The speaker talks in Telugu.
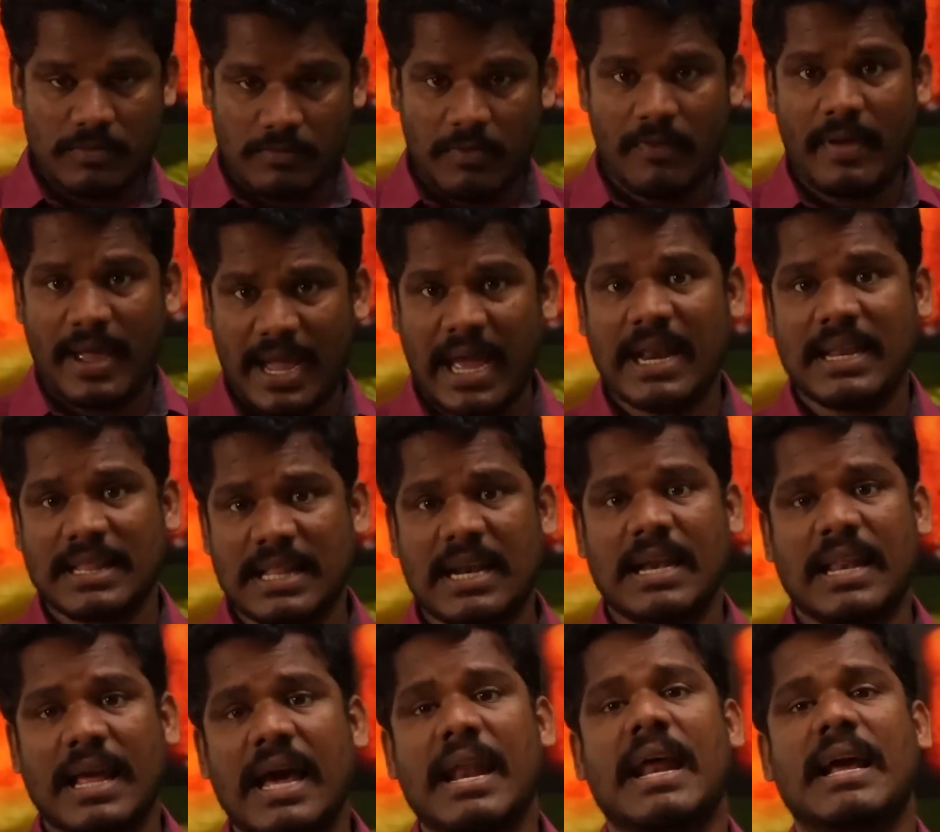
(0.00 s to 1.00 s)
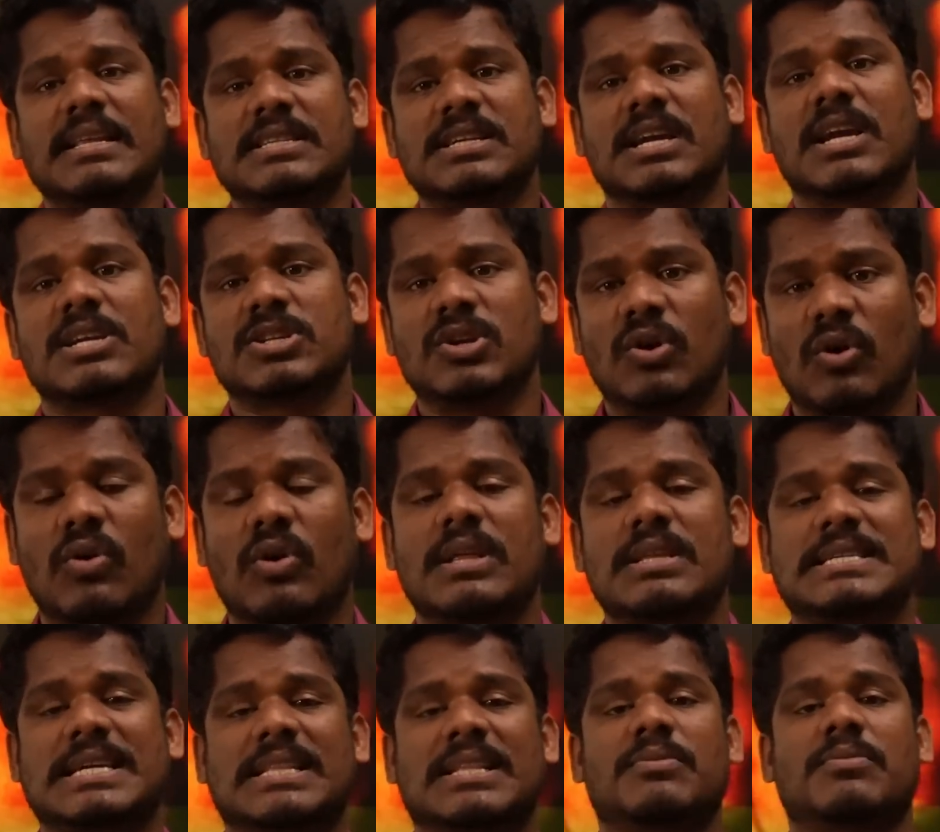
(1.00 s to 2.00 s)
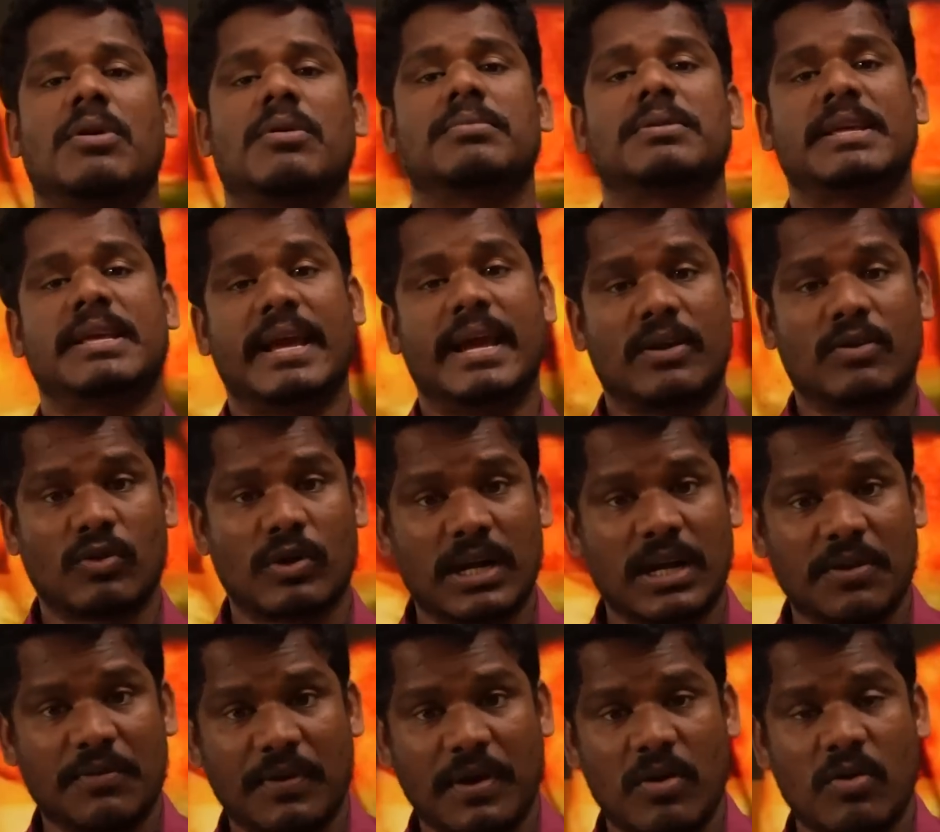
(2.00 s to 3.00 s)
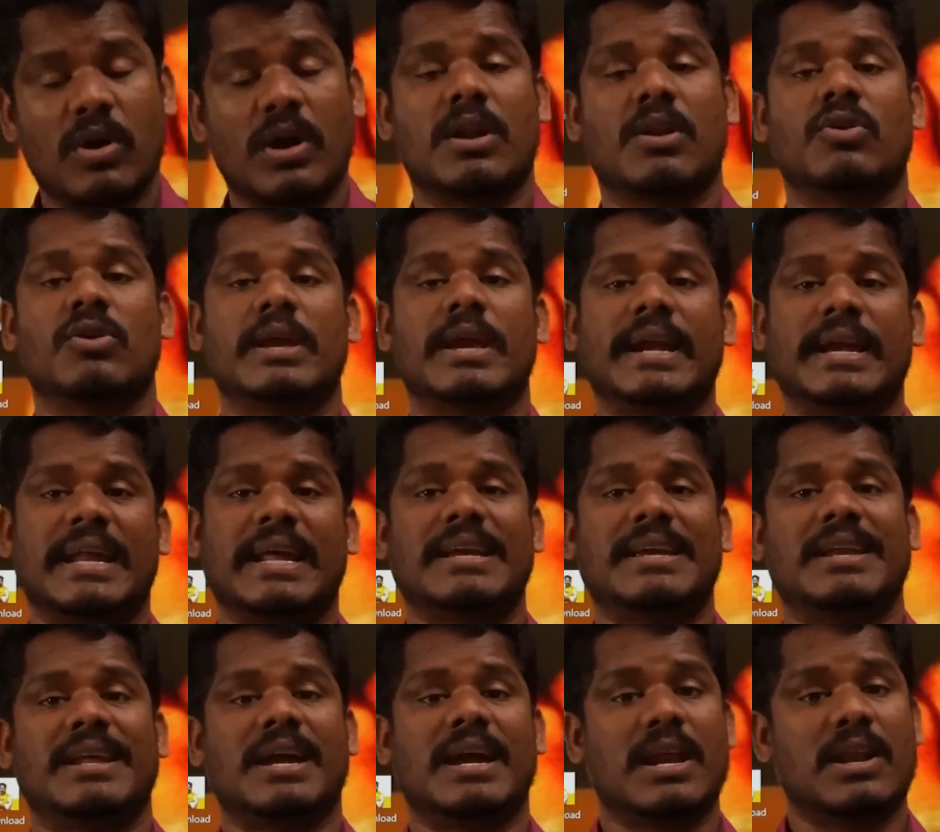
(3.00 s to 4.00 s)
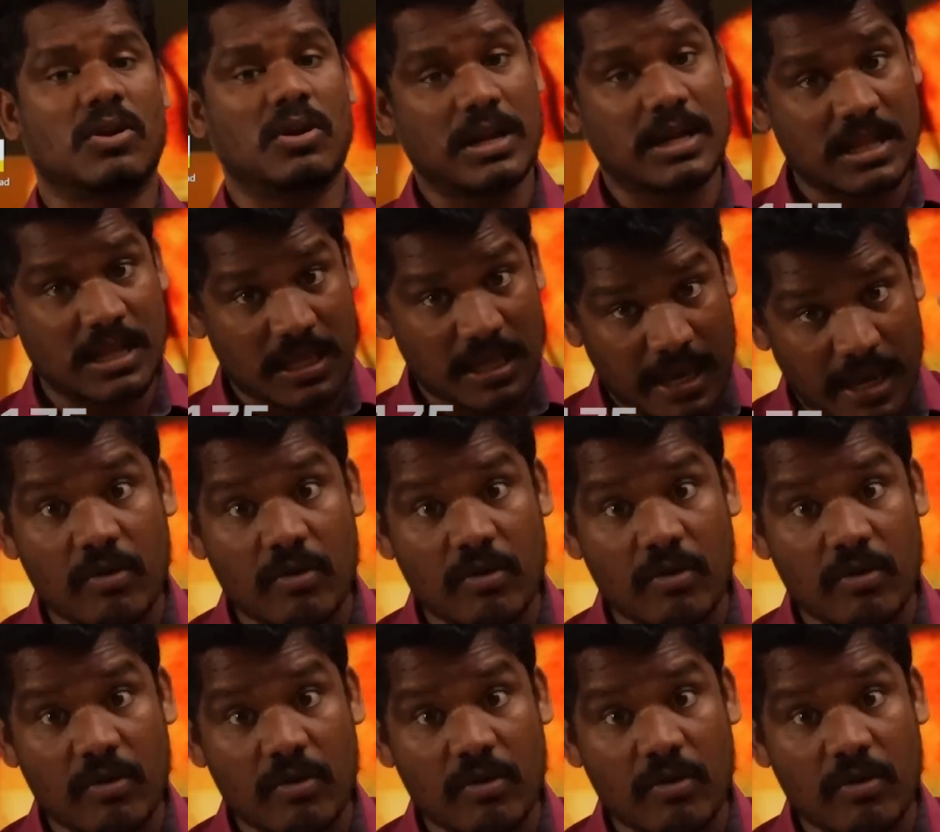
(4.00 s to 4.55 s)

వివేకానంద రెడ్డి గారి హత్య కేసులో కూడా చంద్రబాబుని ఏ ట్వంటీ ఫైవ్ గానో ఏ థర్టీ గానో లేదా